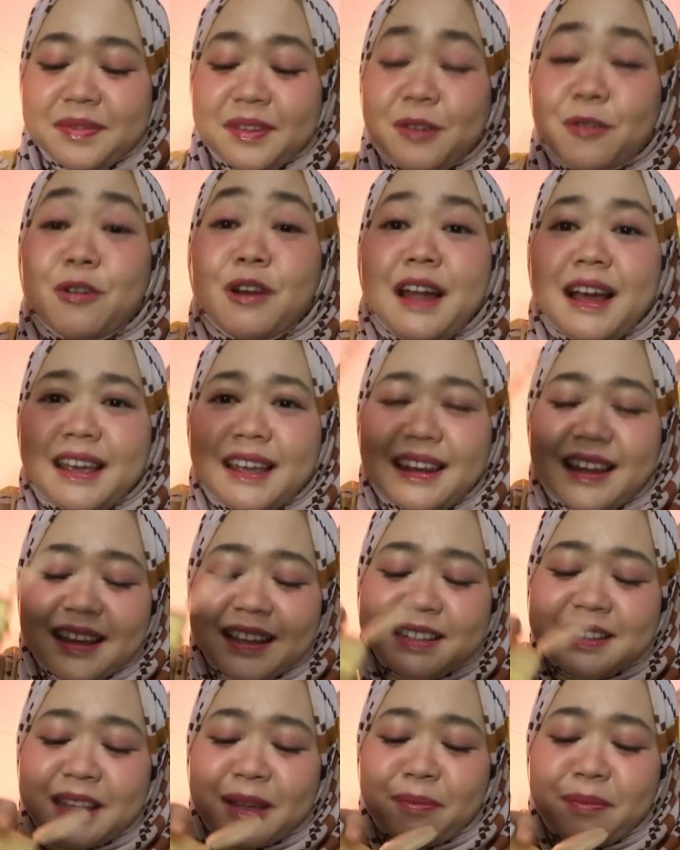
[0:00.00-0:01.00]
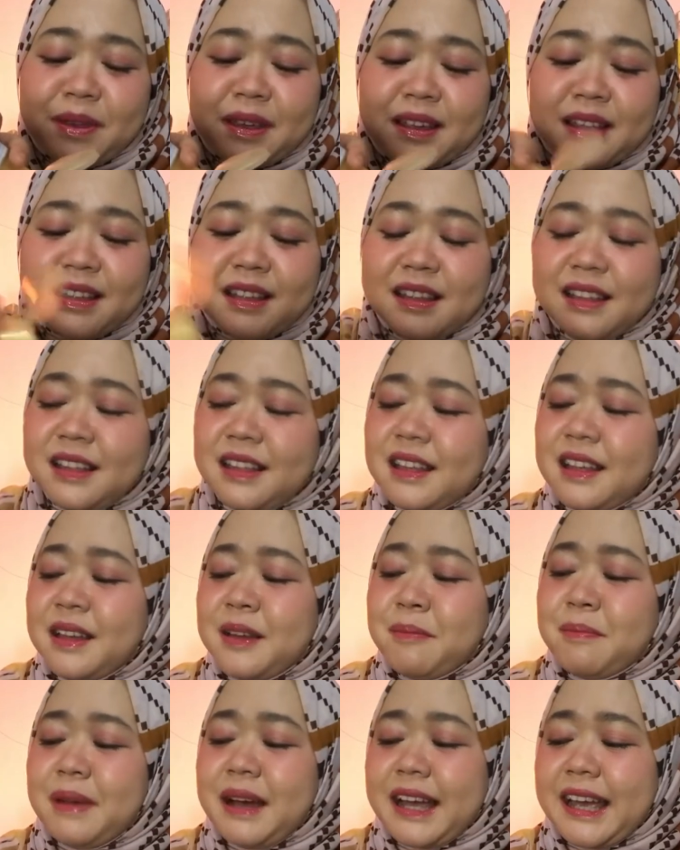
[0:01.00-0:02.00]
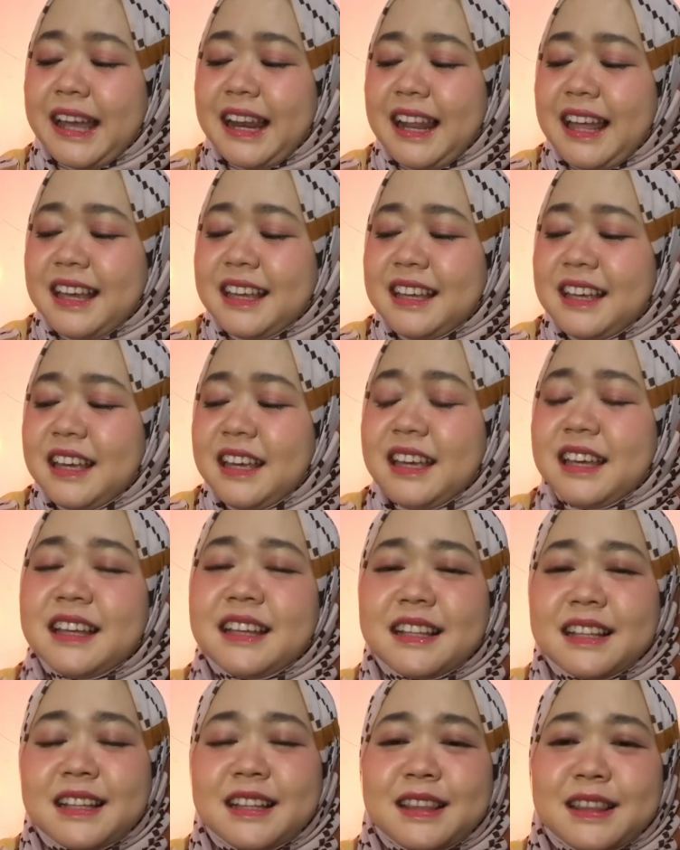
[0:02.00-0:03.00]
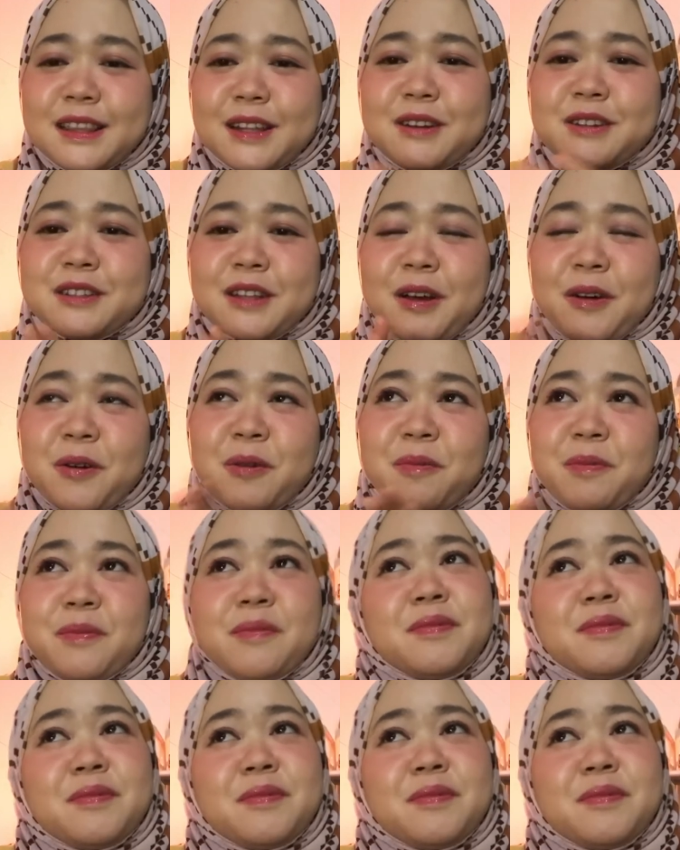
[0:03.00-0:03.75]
ulangi lagi stepnya pakai lagi terus aku